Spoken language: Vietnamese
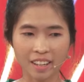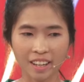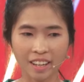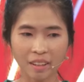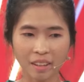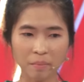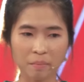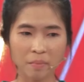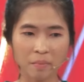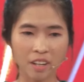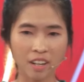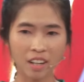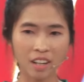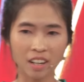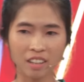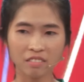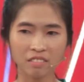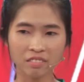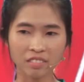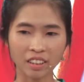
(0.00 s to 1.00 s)
em
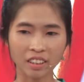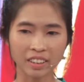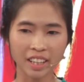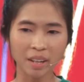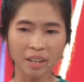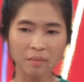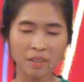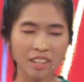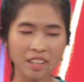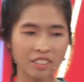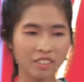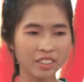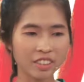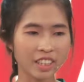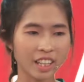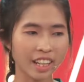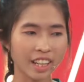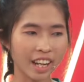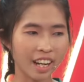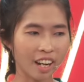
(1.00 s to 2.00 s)
à, thật ra em đến chương
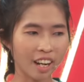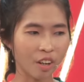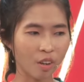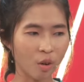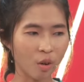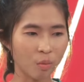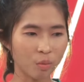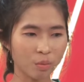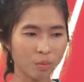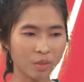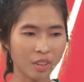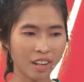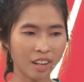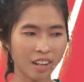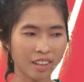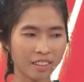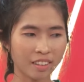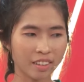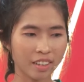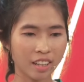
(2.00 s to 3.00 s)
trình này là cũng
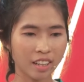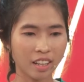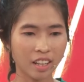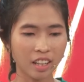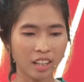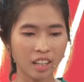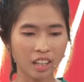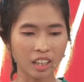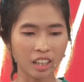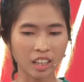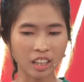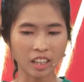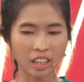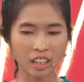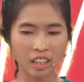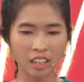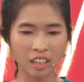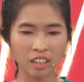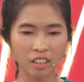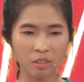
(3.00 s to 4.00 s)

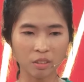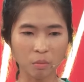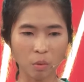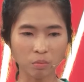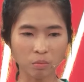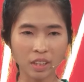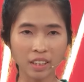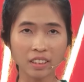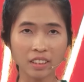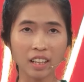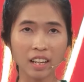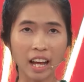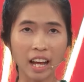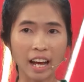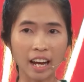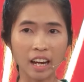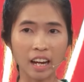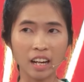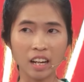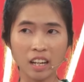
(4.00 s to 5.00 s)
uh, mục đích đó
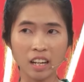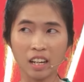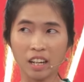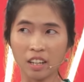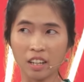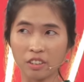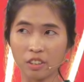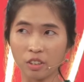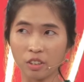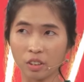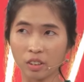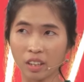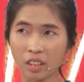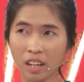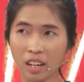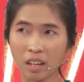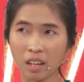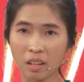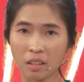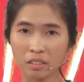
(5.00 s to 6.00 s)
là được
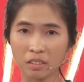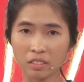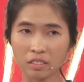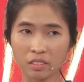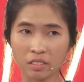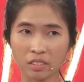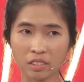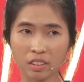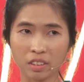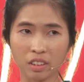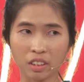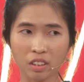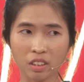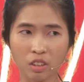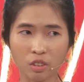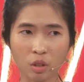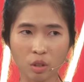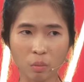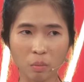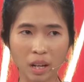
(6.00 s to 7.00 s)
uh,
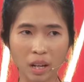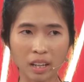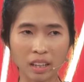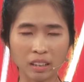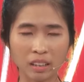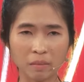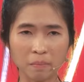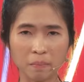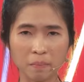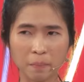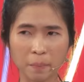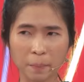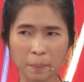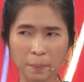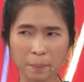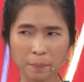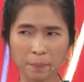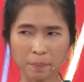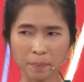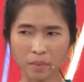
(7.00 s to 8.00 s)
nói chung là
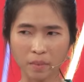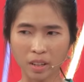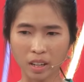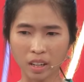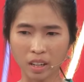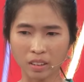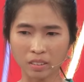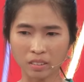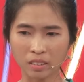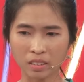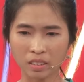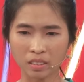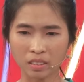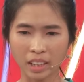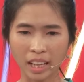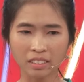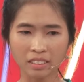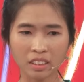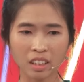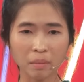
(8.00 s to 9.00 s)
uh,
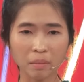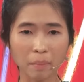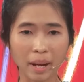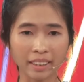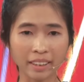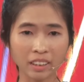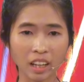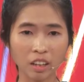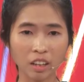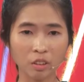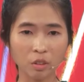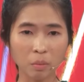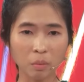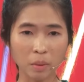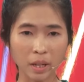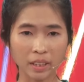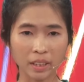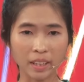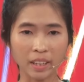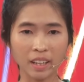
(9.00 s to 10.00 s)
thách thức bản thân của
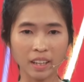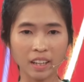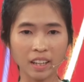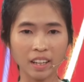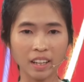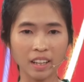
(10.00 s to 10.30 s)
mình